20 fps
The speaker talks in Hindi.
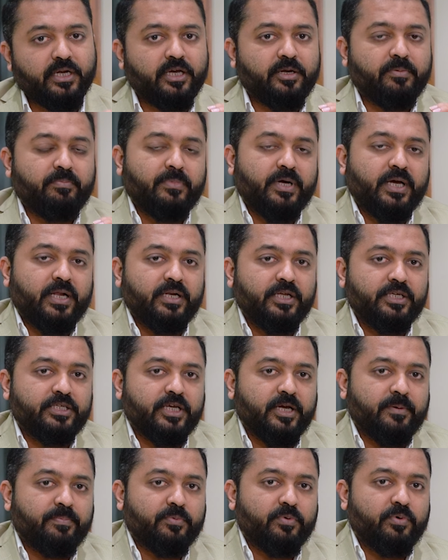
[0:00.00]
अगर मान
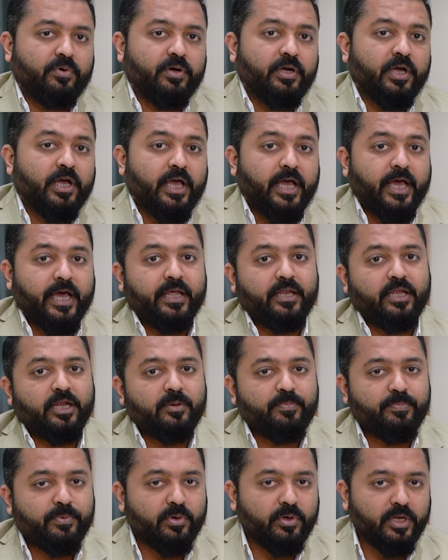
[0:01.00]
लीजिए आपको
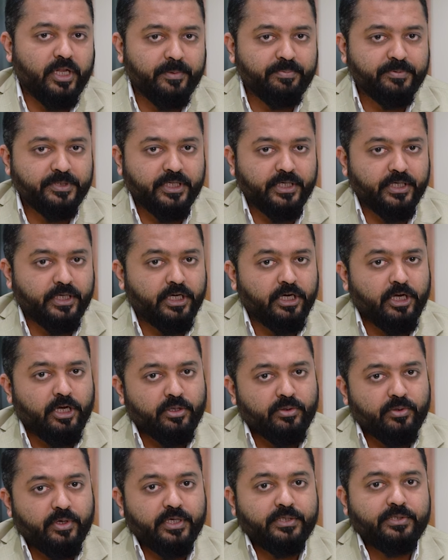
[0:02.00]
एनल प्रोलैप्स है
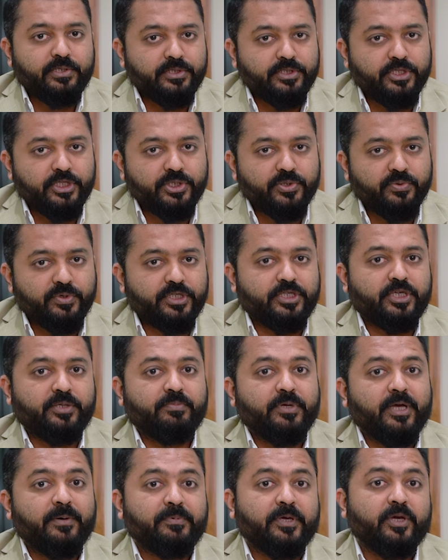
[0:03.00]
तो ऐसे सिचुएशन
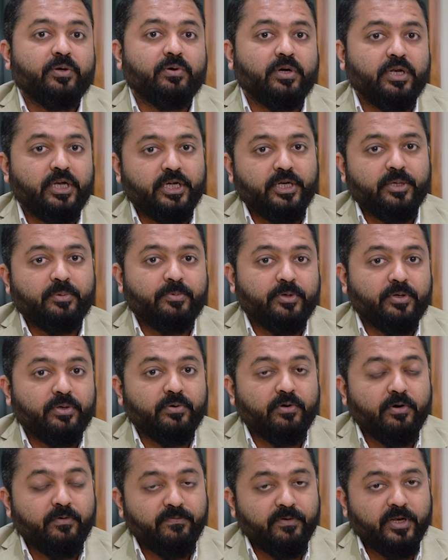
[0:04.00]
में आपकी क्वालिटी
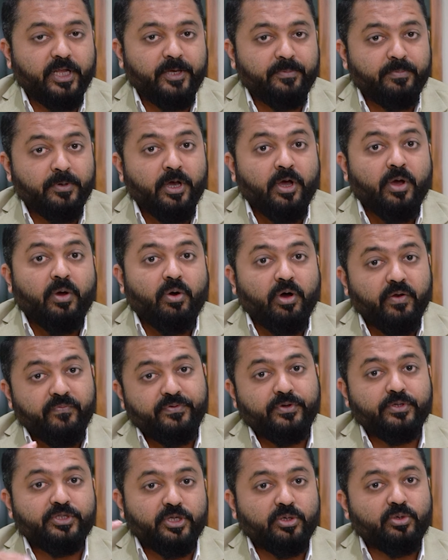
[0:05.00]
ऑफ लाइफ और
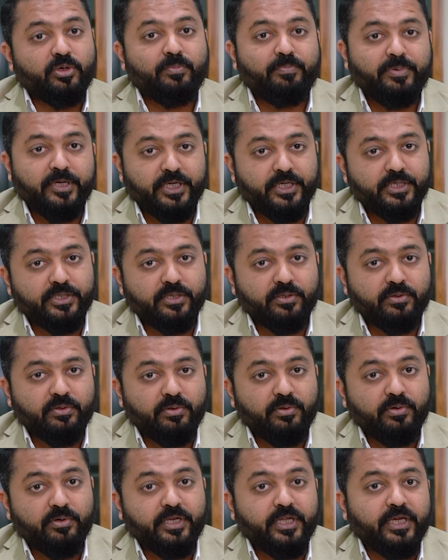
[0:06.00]
फ्यूचर कॉम्प्लिकेशन
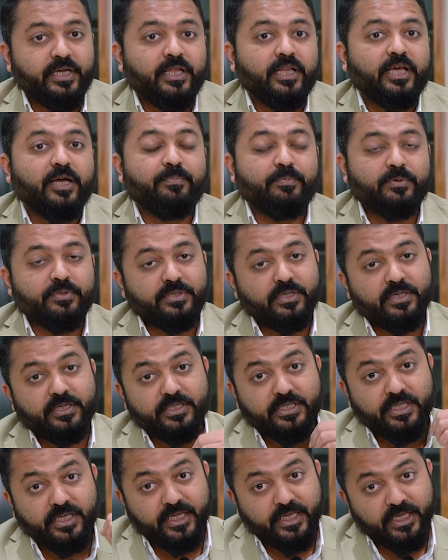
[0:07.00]
को रोकने के लिए आपको
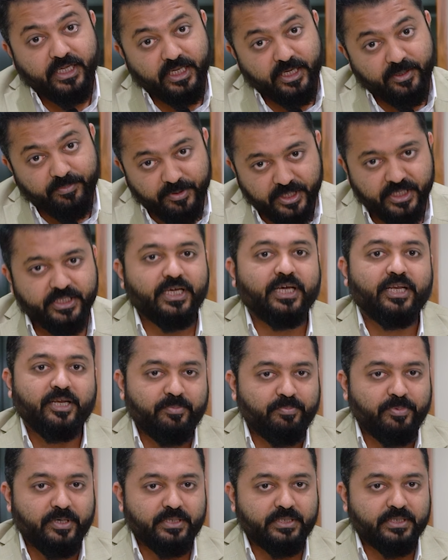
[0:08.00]
सर्जरी के लिए भी
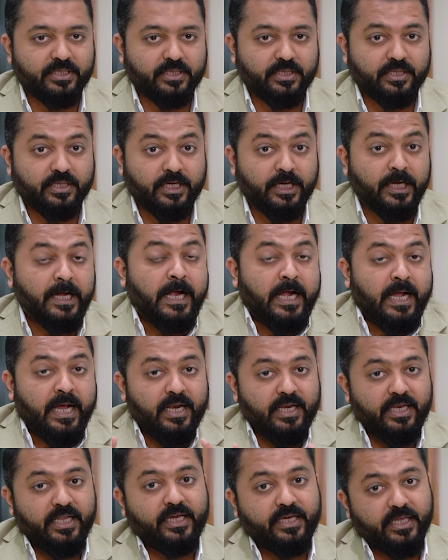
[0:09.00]
जाना पड़ सकता है
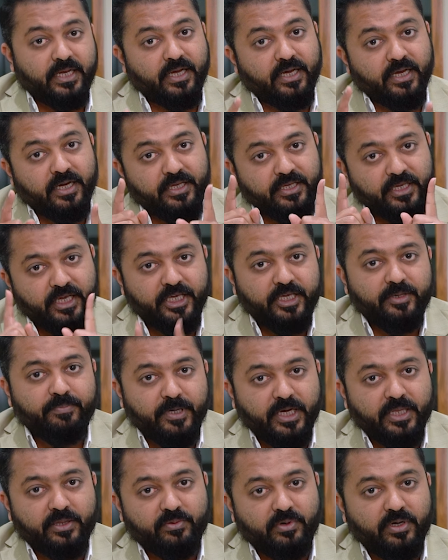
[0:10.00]
लेकिन अगर यही
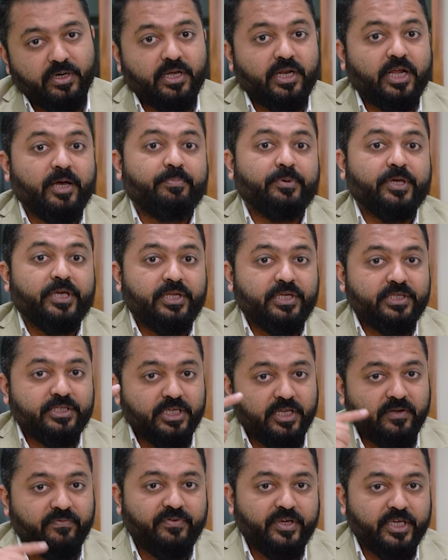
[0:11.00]
बात को अगर आप
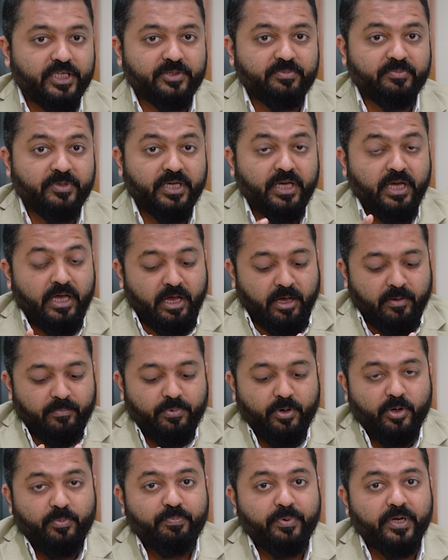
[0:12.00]
इनिशियल फेज में
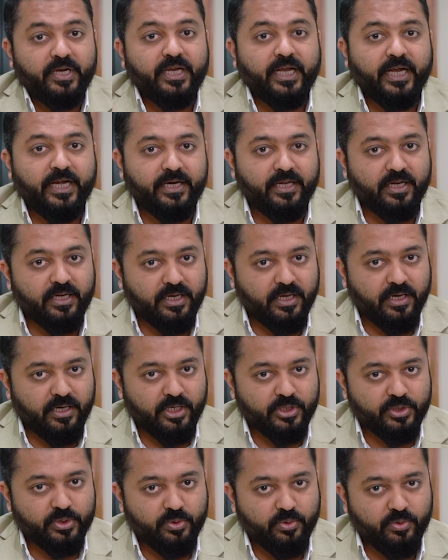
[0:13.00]
प्रॉपरली हैंडल
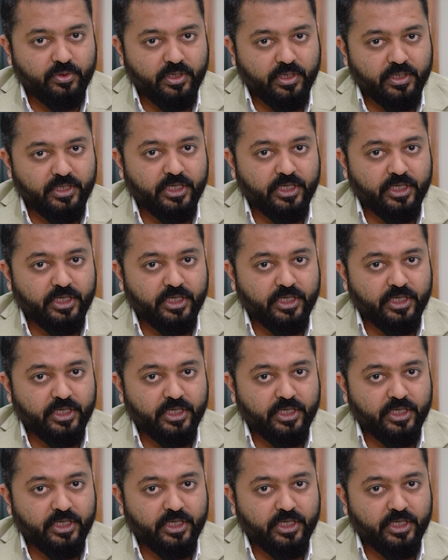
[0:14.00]
करना शुरू कर